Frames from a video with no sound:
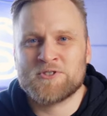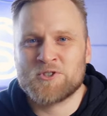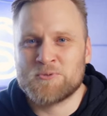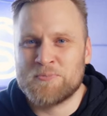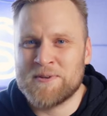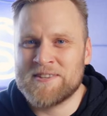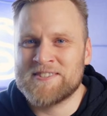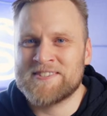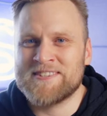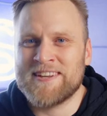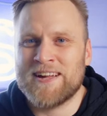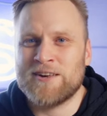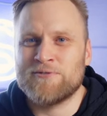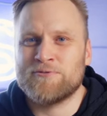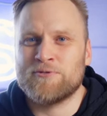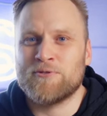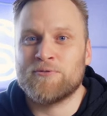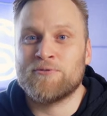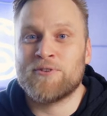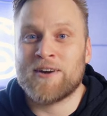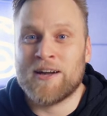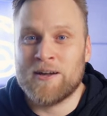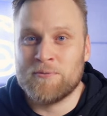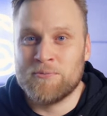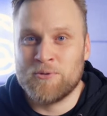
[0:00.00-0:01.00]
speziell für
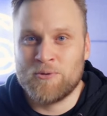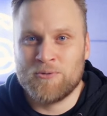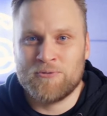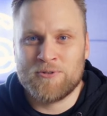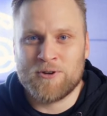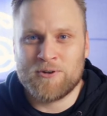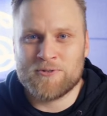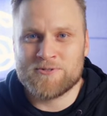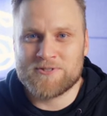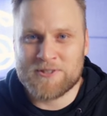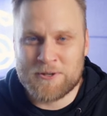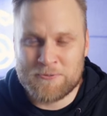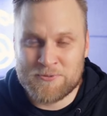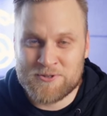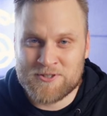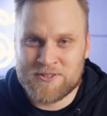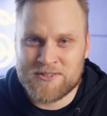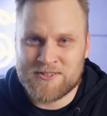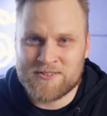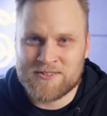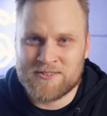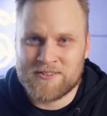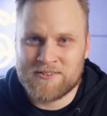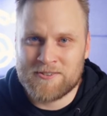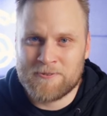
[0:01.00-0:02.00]
Freiberufler und
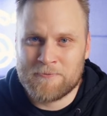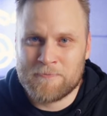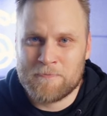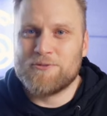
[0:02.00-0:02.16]
Selbstständige.